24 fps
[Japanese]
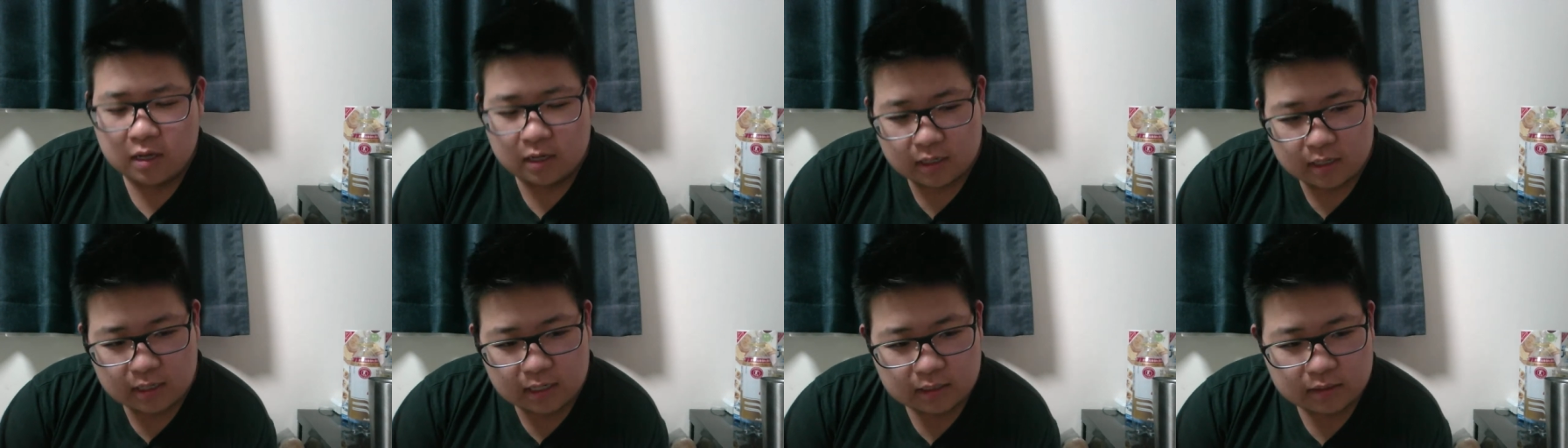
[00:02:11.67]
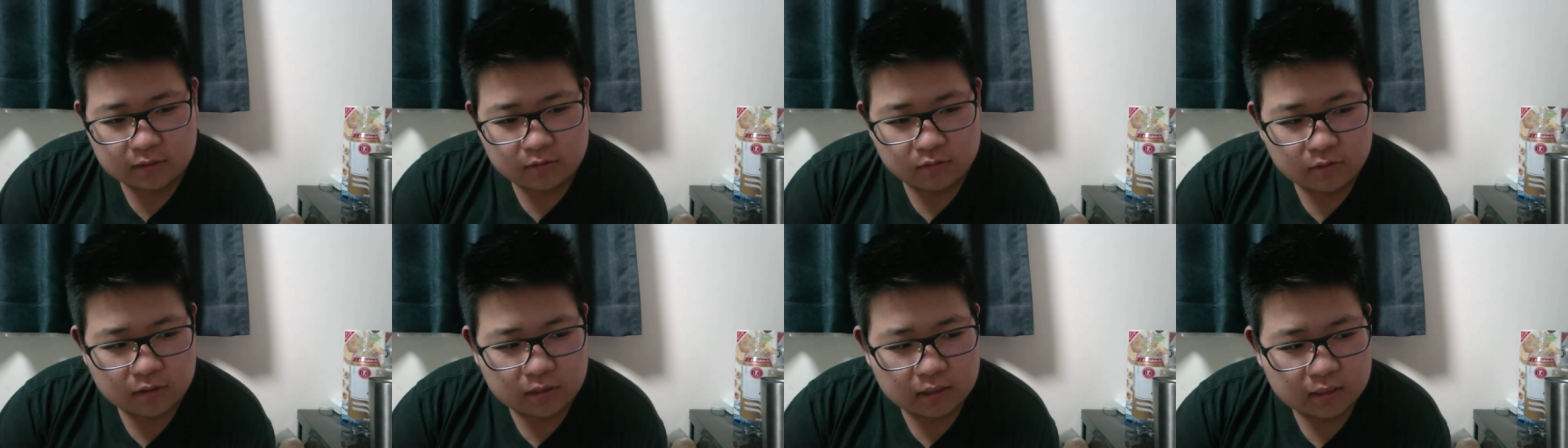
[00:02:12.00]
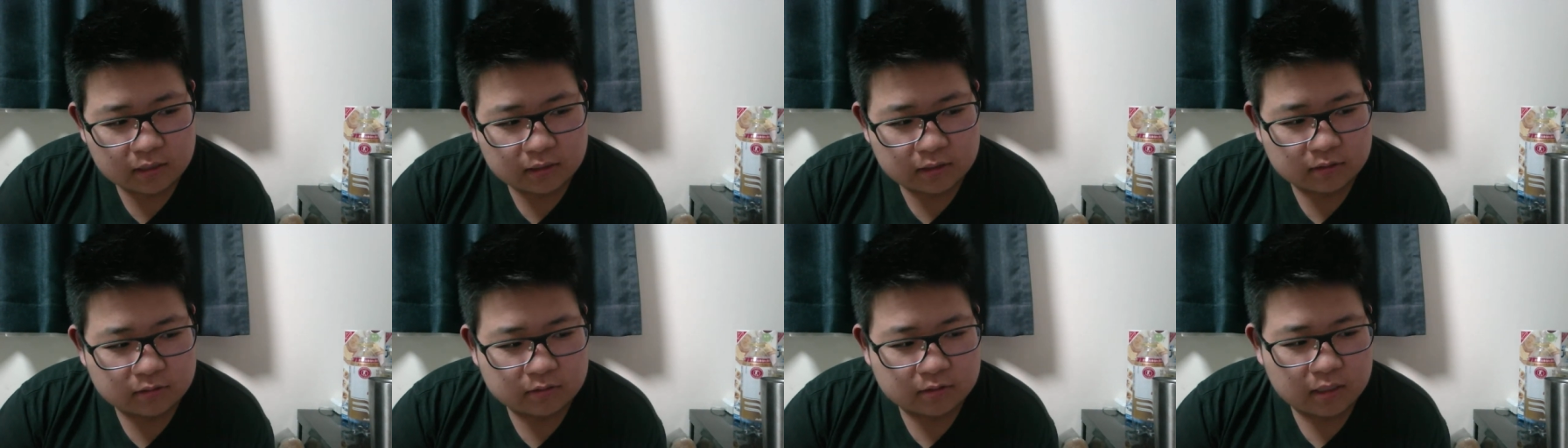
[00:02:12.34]
金を払
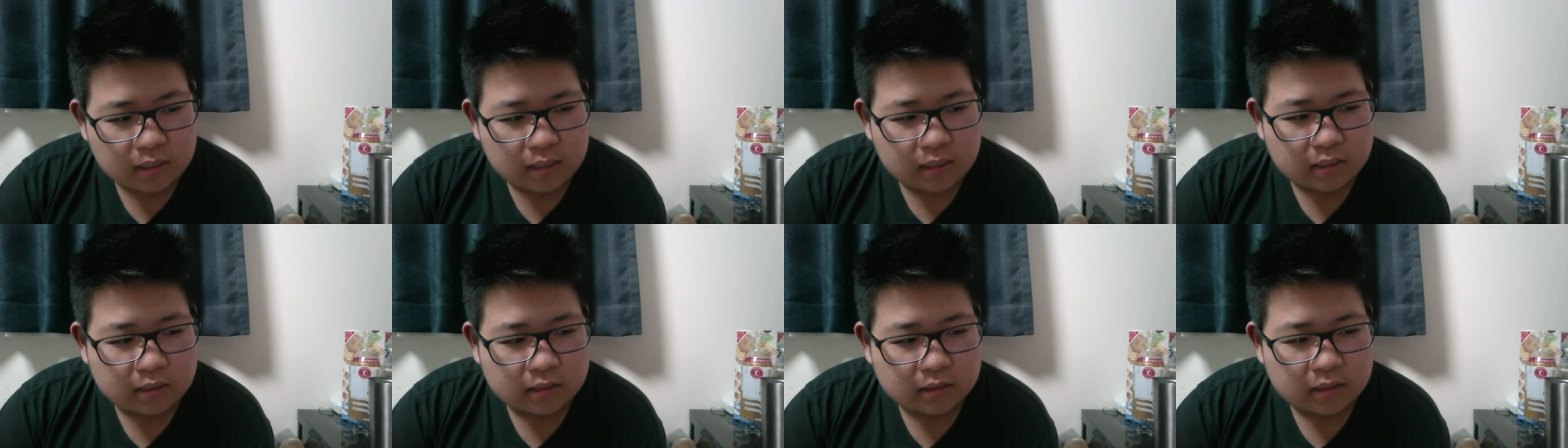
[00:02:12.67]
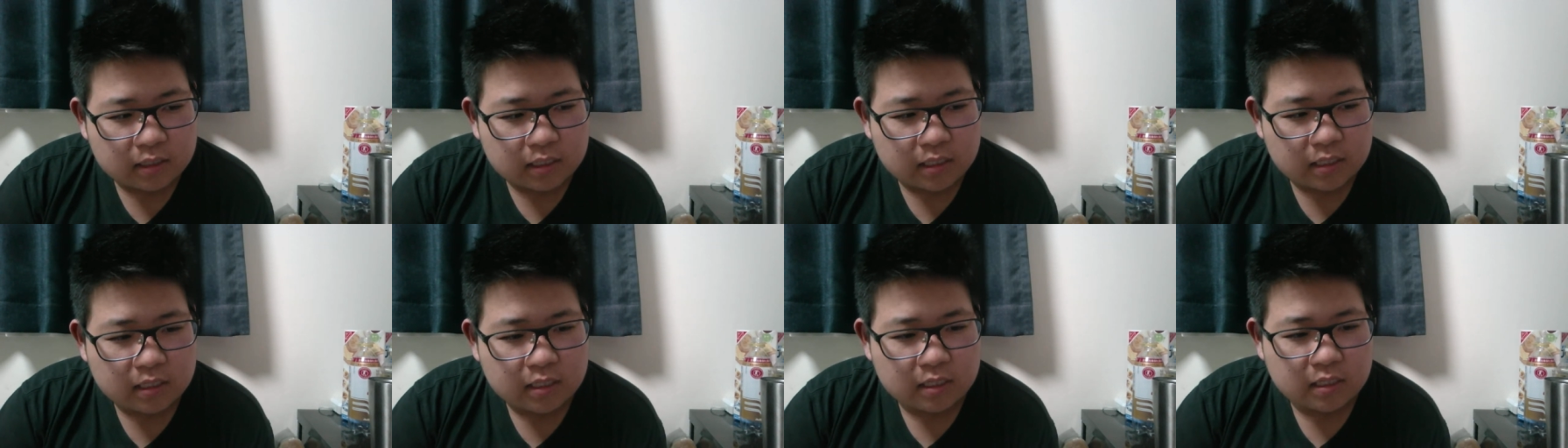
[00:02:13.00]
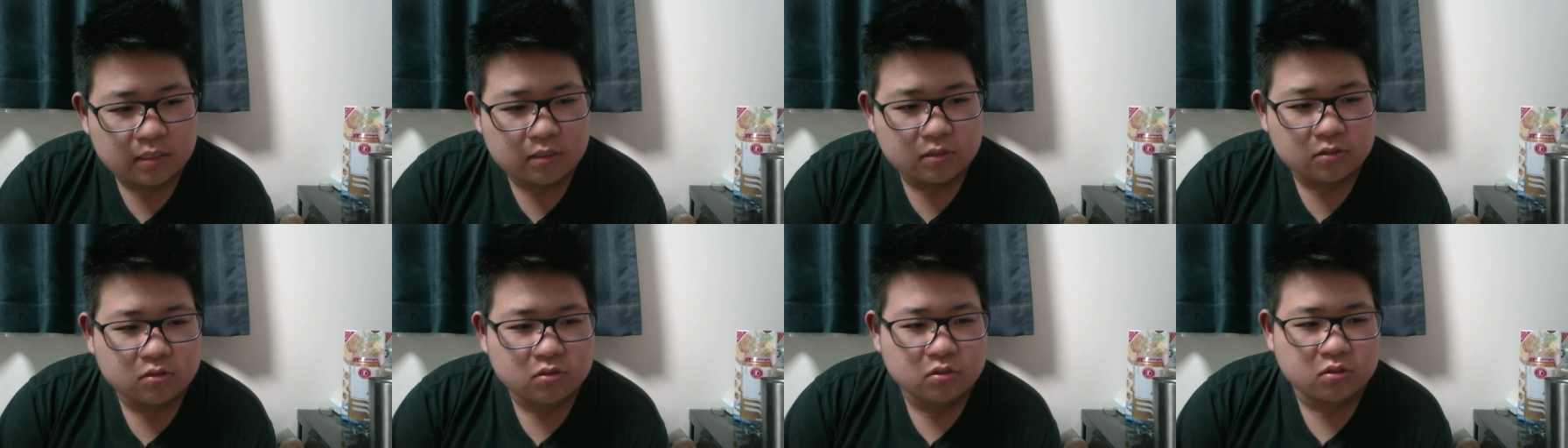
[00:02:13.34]
いたくないから、底
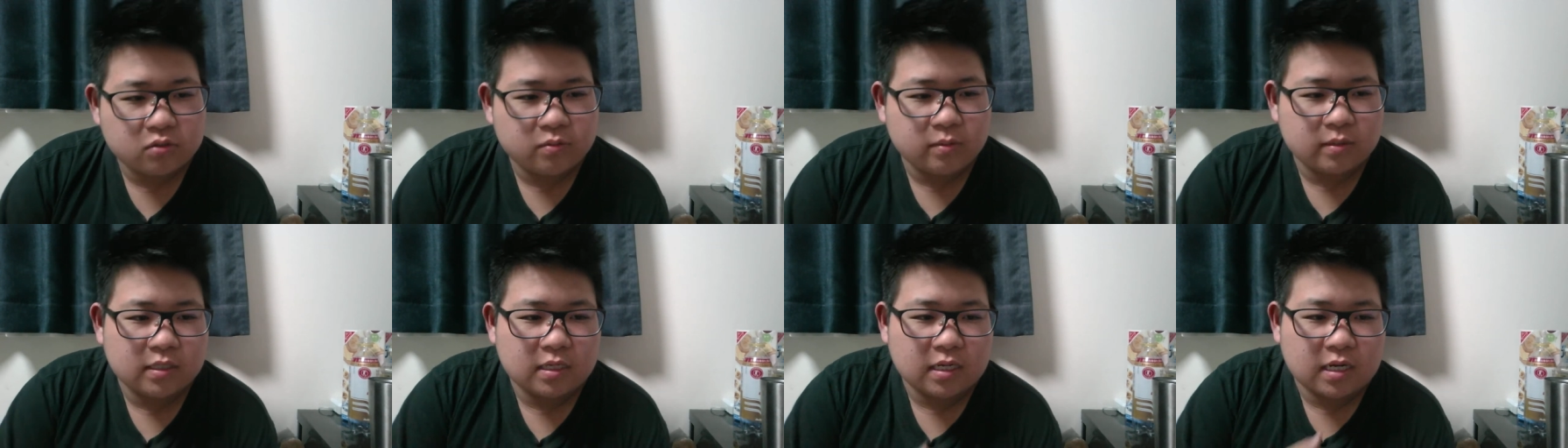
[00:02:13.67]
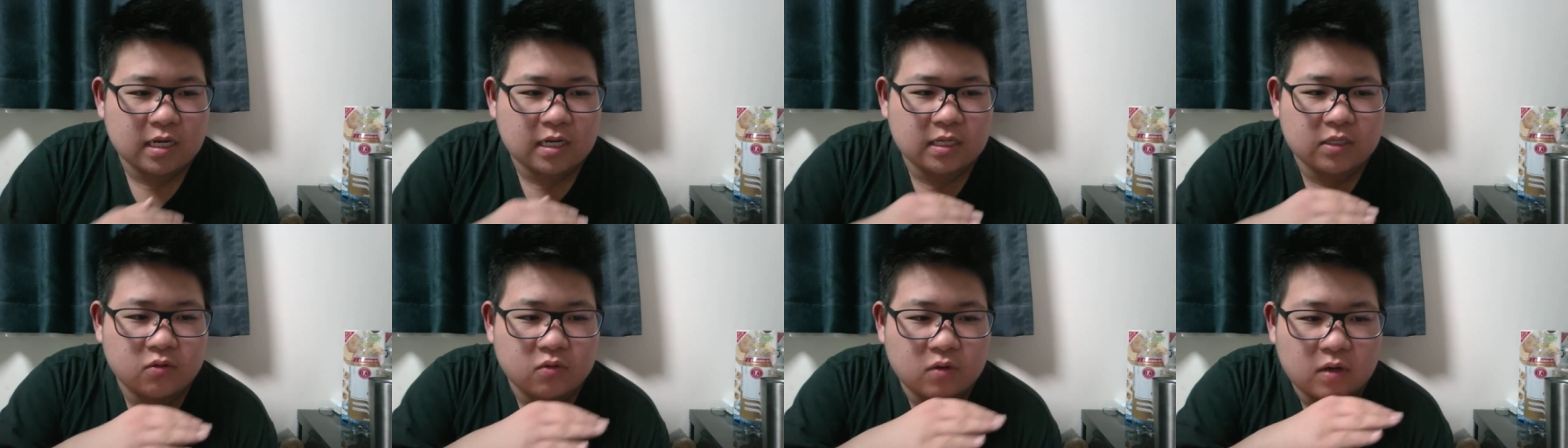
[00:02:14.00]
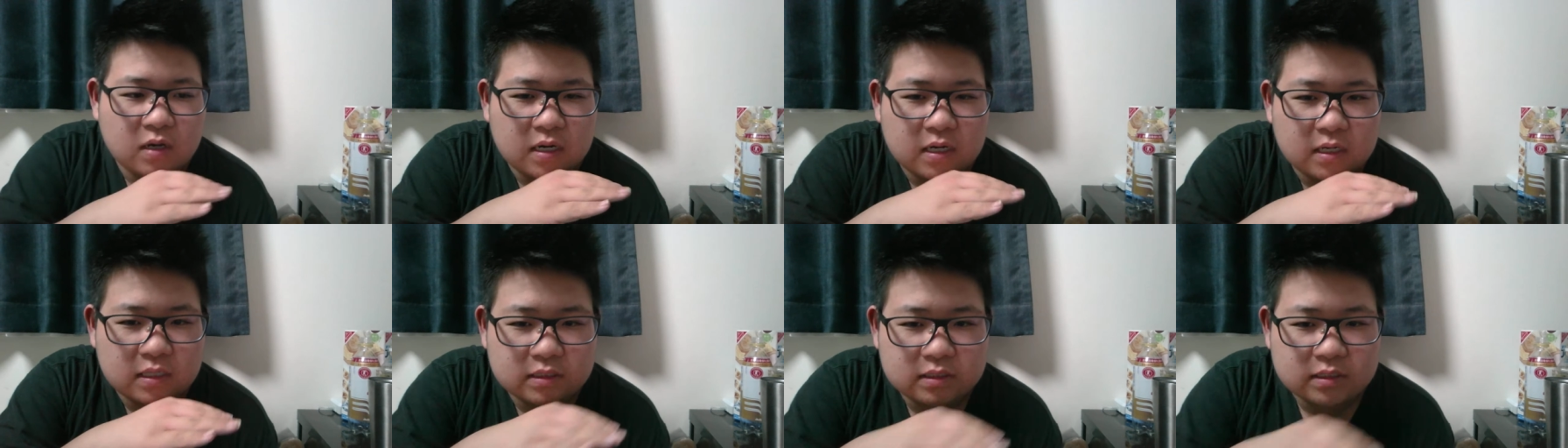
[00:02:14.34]
辺 YouTuber には金を
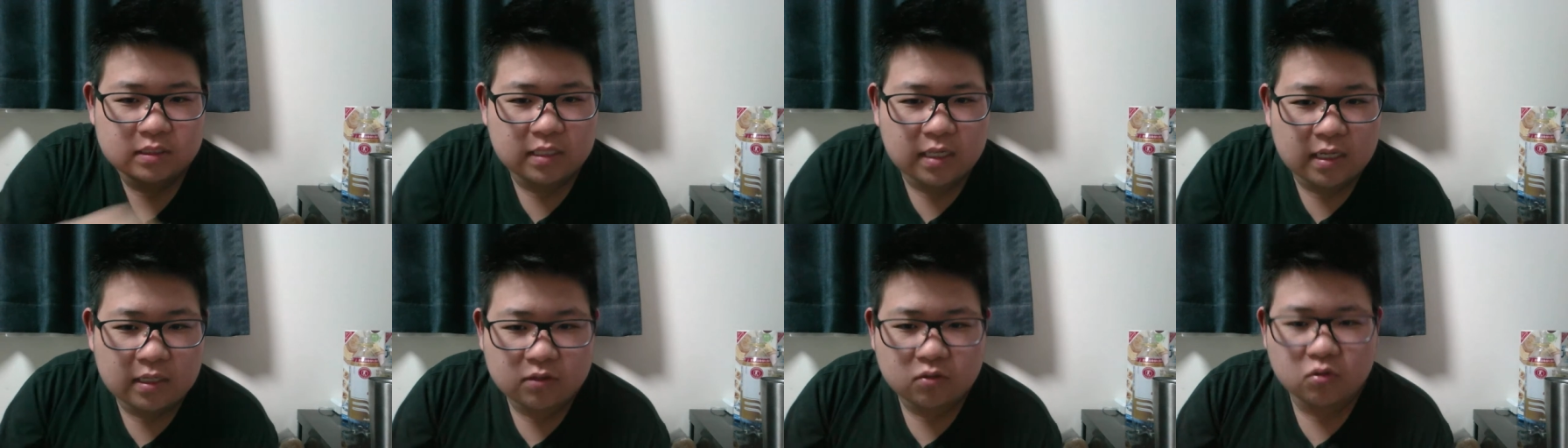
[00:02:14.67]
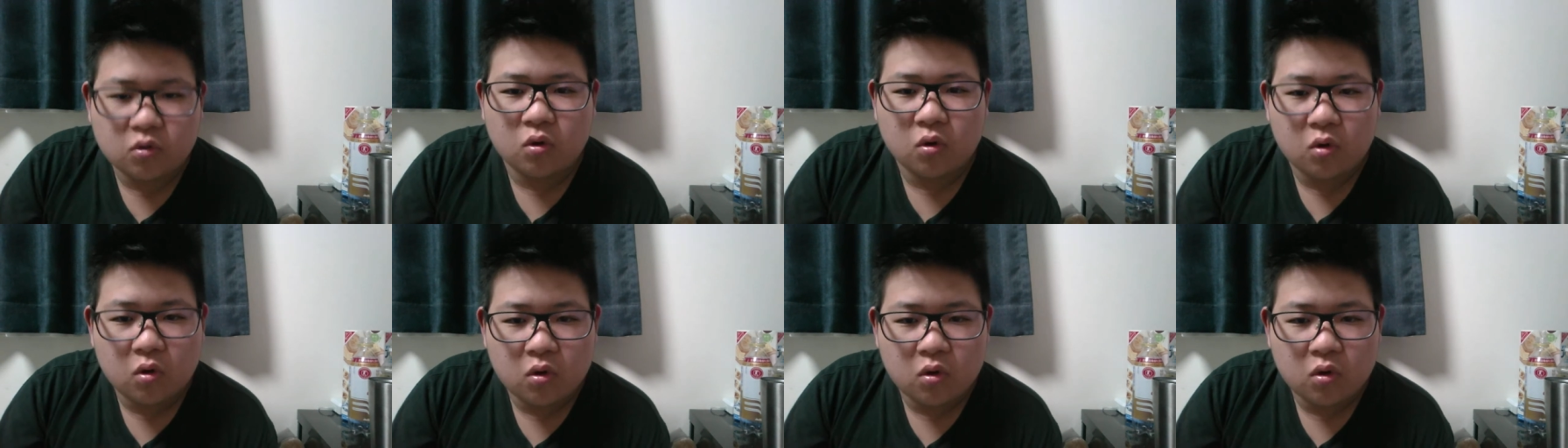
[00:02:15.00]
払わせないと。っ